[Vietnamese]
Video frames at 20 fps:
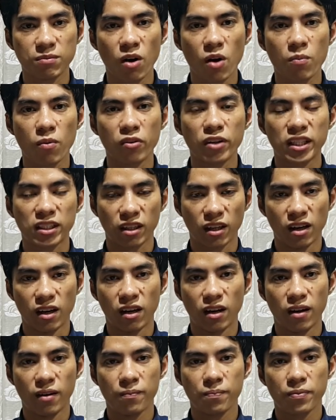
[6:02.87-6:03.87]
cứ bóng phổ đã từng ở
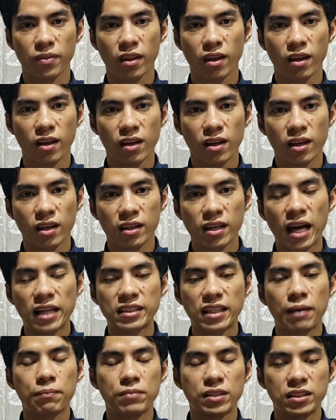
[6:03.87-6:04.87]

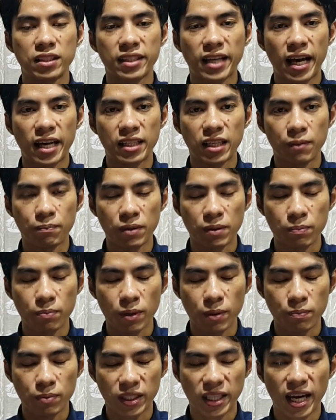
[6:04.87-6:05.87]
đã trang bị thứ ngày ở
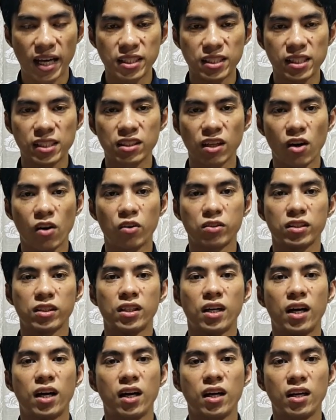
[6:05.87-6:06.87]
ppt dưới là hồ
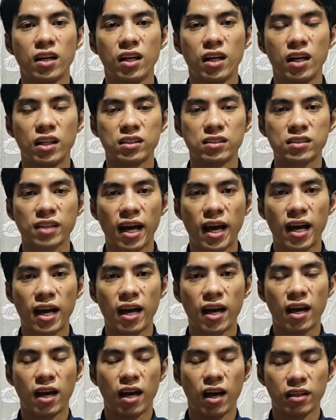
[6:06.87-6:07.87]
đó
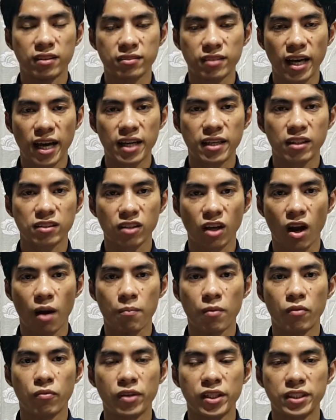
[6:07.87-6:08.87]
cả sai nâng tọt
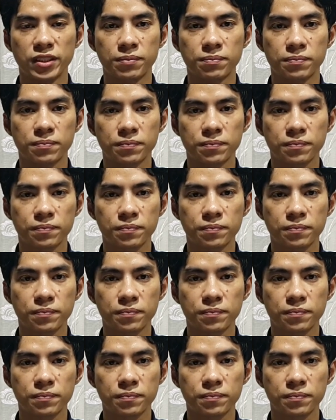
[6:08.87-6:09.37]
lọt màu vinh